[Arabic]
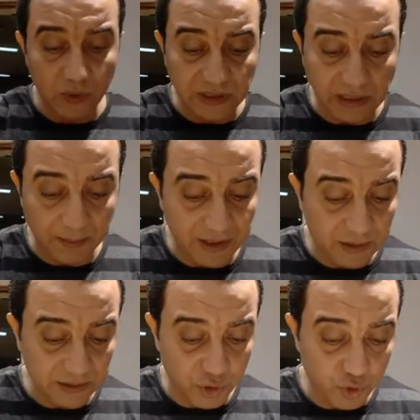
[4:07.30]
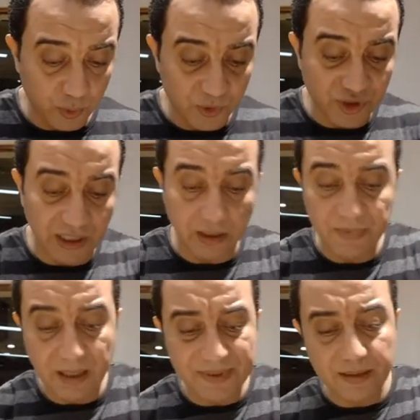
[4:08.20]
واطلع منها قطعه شغل واشتغل
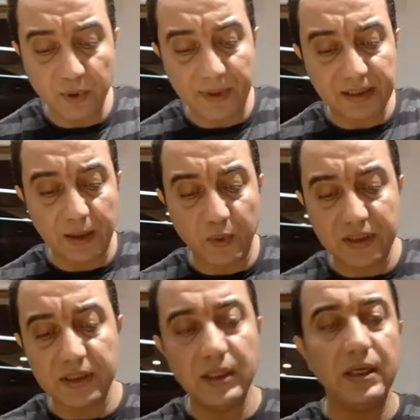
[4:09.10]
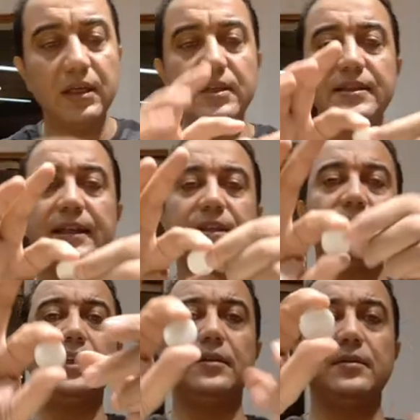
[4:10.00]
بيها بس بيبقى دوت زي
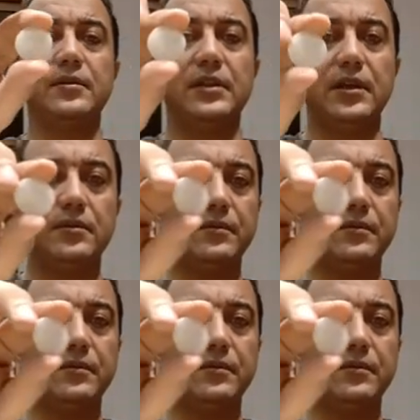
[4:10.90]
كده ده